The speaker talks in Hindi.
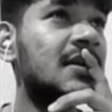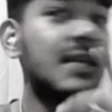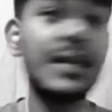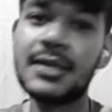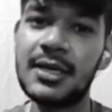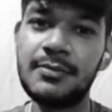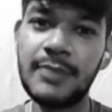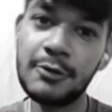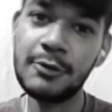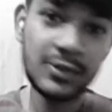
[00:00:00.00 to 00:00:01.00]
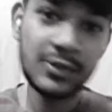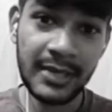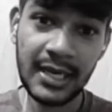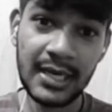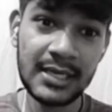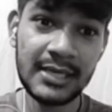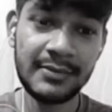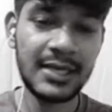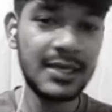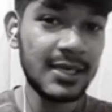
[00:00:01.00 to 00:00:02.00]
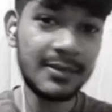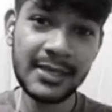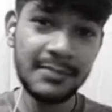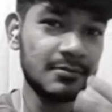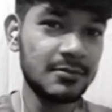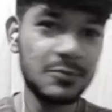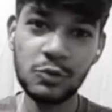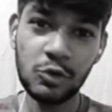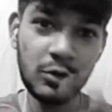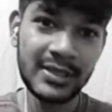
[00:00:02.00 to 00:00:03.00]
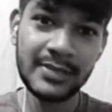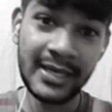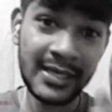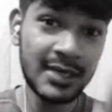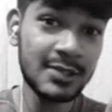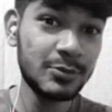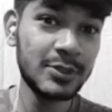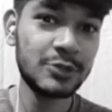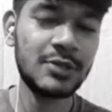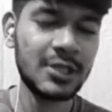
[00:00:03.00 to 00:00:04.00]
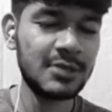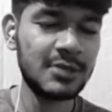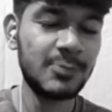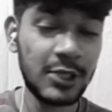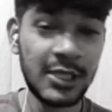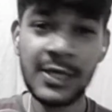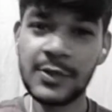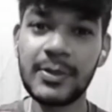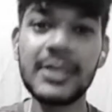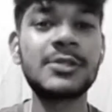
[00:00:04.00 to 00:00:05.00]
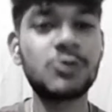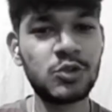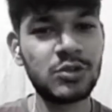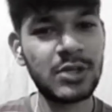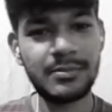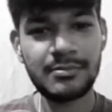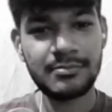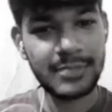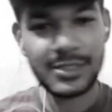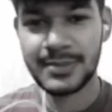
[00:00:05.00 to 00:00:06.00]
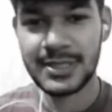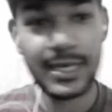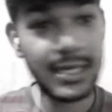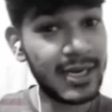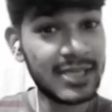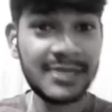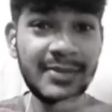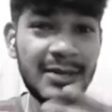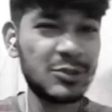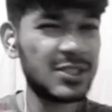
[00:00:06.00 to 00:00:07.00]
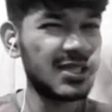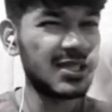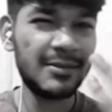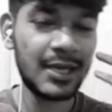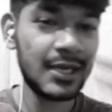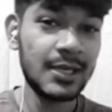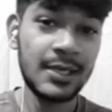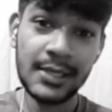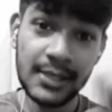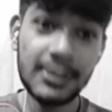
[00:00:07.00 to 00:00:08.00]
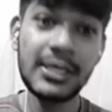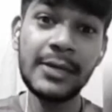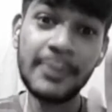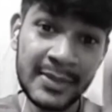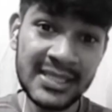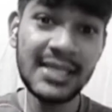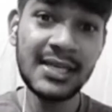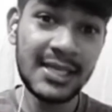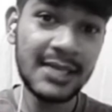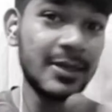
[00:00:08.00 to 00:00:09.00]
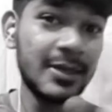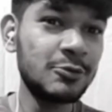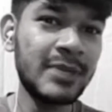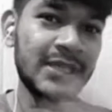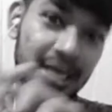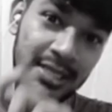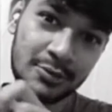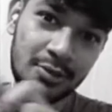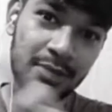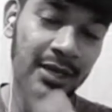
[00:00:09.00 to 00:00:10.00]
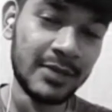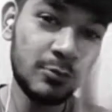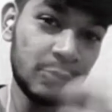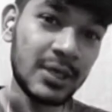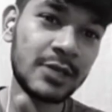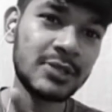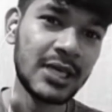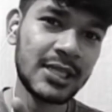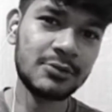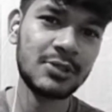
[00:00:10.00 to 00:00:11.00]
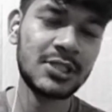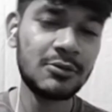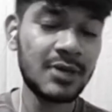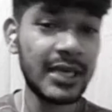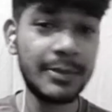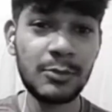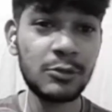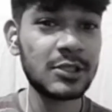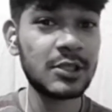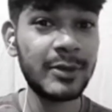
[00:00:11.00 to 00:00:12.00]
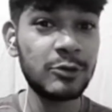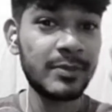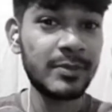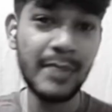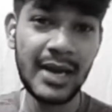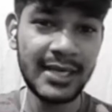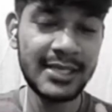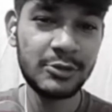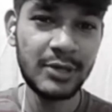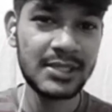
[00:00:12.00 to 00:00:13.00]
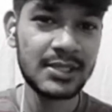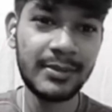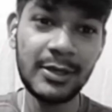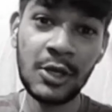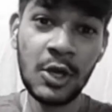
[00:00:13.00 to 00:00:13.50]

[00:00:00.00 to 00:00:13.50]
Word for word: नटखट भाई उसका भी अलग लेवल है लेकिन भाई दोनों में से भाई अगर तुम्हें चुनने के लिए बोले भाई किसको चुनोगे प्लीज़ बताना ऐसे भाई मुझे ये वाला ये भी सही है लेकिन भाई मैं ज़्यादा सुनना भाई ब्लू ब्लड को ज़्यादा सुनना चाहूँगा या फिर बोल सकते भाई उसमें मराठी जो एक्सेंट था भाई